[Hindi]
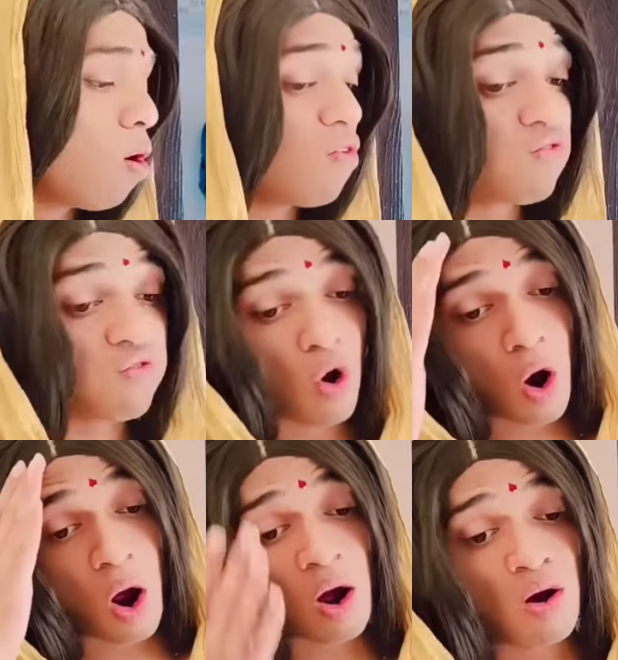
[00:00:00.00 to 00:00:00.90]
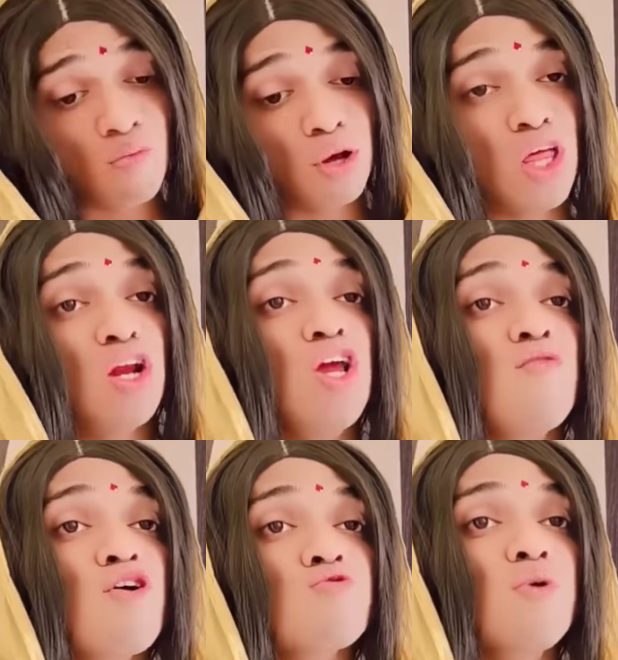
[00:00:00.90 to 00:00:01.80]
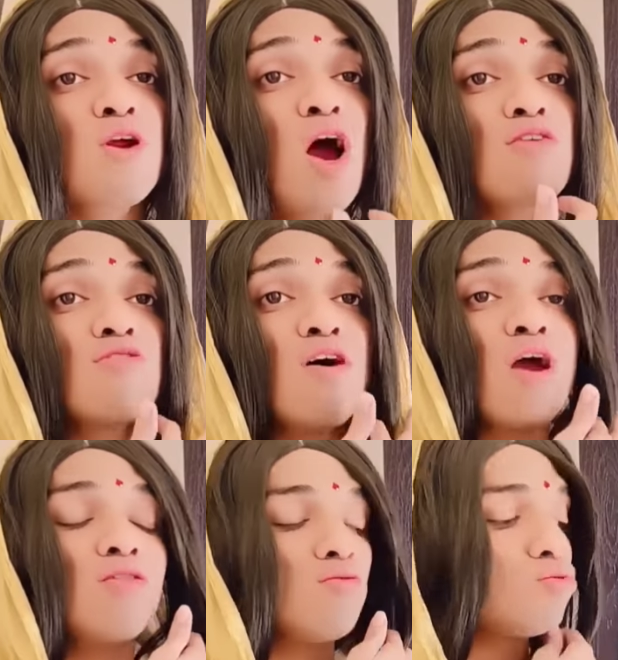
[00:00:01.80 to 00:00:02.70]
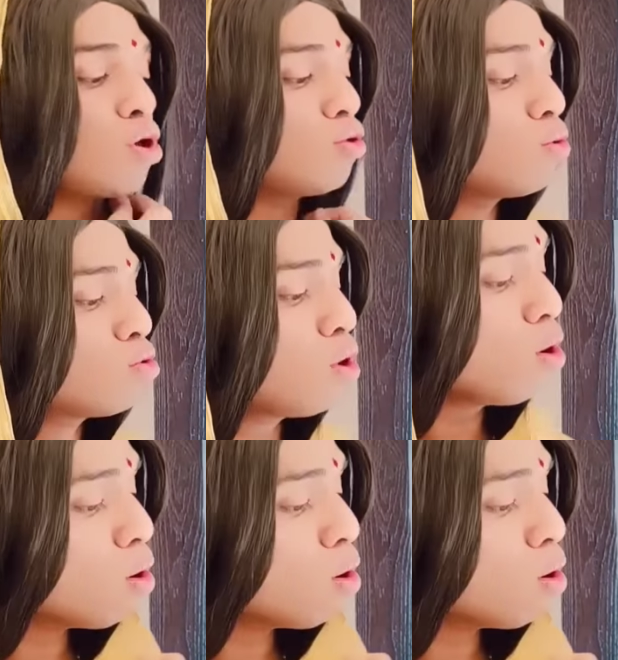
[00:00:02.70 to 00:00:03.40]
अफा पता नहीं है वॉचमैन कहाँ चला गया तीन चार दिनों से